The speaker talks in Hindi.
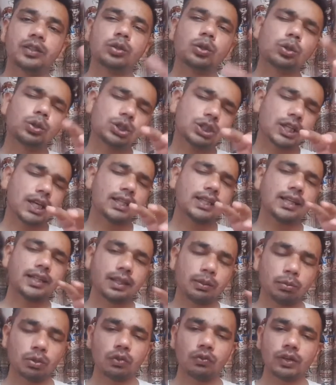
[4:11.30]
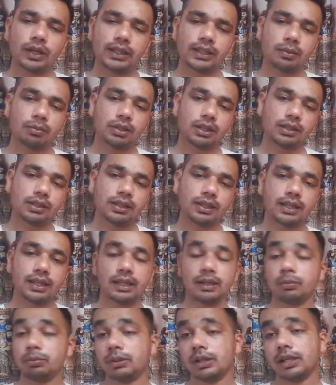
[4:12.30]
तो ज़्यादा टीम को फ़ायदा मिलता
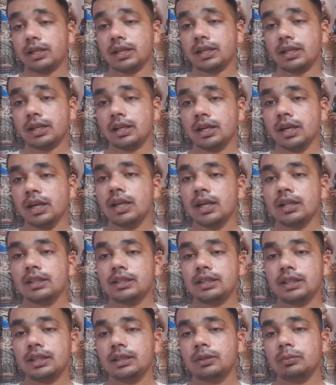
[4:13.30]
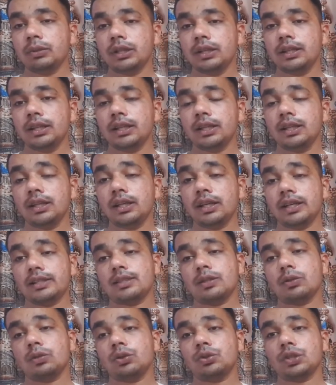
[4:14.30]
है पर अगर तीन बंदे ही
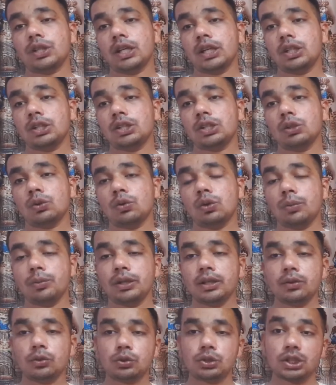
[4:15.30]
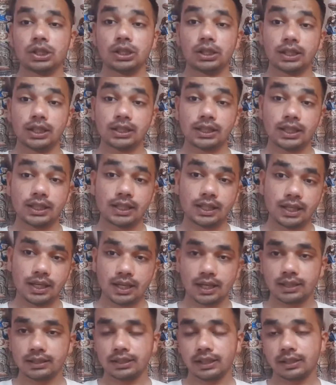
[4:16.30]
ऐसे हो जाएं जिनको अभी कुछ इतना ज़्यादा
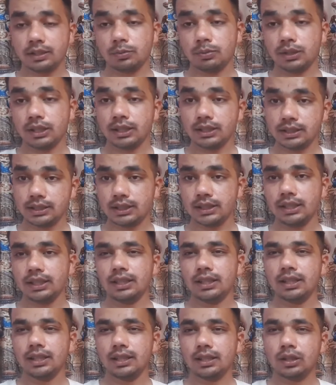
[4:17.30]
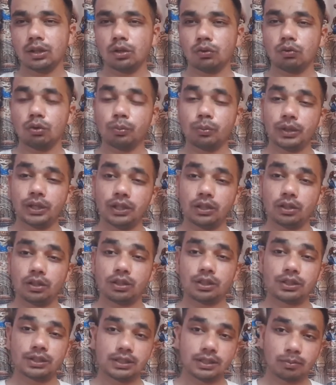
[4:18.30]
खास एक्सपीरियंस नहीं है और वो मिडिल
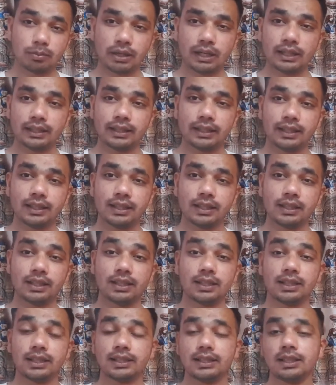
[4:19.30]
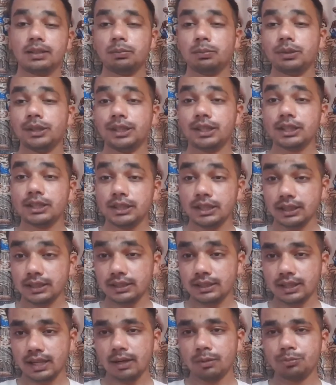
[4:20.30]
ऑर्डर संभाले इंटरनेशनल प्लेयर्स के
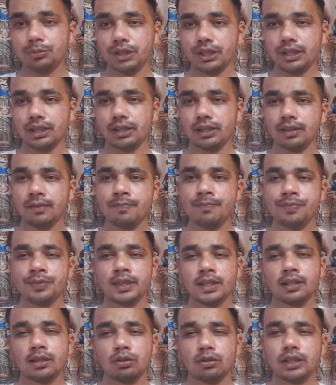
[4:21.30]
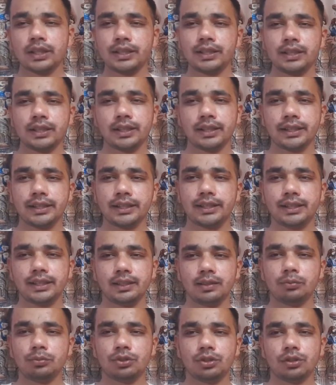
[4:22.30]
सामने तो कहीं ना कहीं
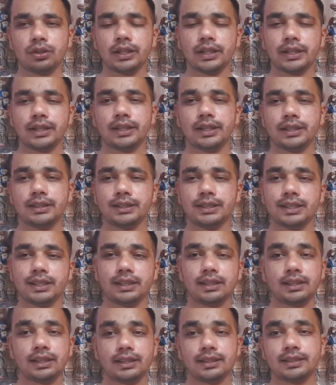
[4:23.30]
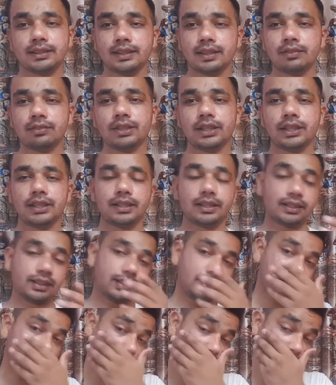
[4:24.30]
टीम जो है जीतना डिजर्व नहीं
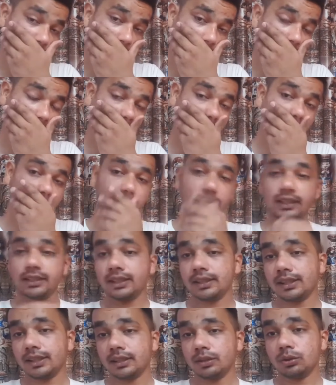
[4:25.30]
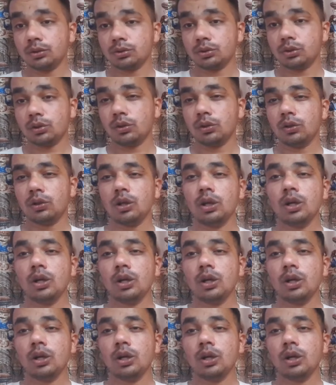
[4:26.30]
करती तो ऐसा कहना था दोस्तों